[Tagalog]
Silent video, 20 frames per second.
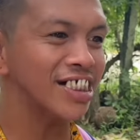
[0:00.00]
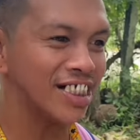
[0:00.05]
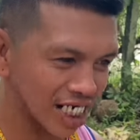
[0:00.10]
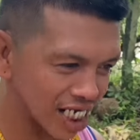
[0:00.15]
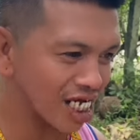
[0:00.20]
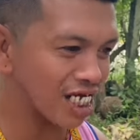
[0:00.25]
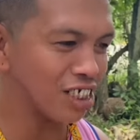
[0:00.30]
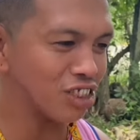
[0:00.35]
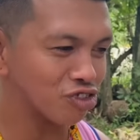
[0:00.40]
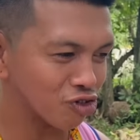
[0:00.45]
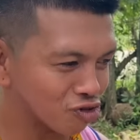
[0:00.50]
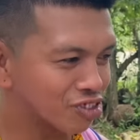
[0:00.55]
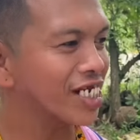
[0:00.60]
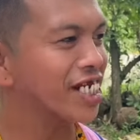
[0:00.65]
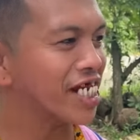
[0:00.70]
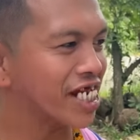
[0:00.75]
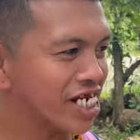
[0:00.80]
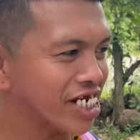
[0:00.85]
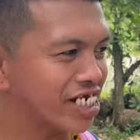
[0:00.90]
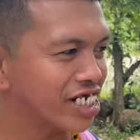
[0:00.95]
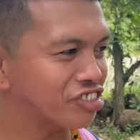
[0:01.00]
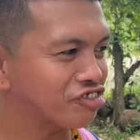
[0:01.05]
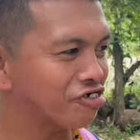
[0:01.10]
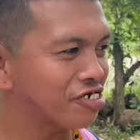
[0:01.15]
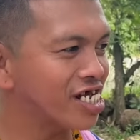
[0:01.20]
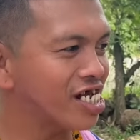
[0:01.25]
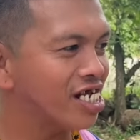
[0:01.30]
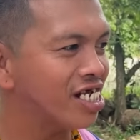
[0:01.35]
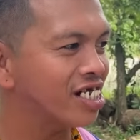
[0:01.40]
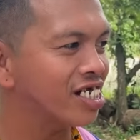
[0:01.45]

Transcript: Sige, suglan na na to ni.